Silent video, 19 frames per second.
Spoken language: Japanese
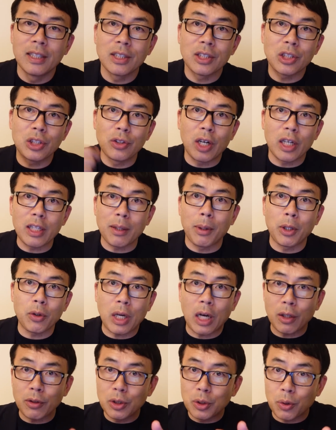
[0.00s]
月の頭の
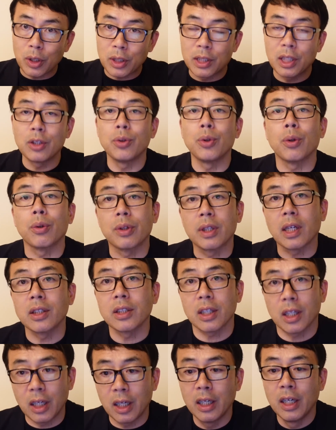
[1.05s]
確認の時に手入力って感
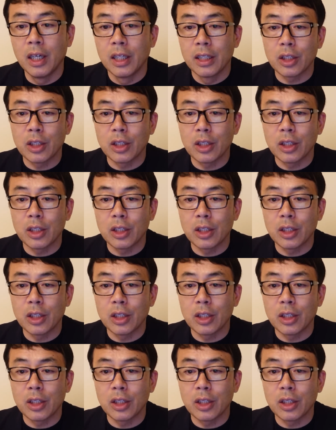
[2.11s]
じかな。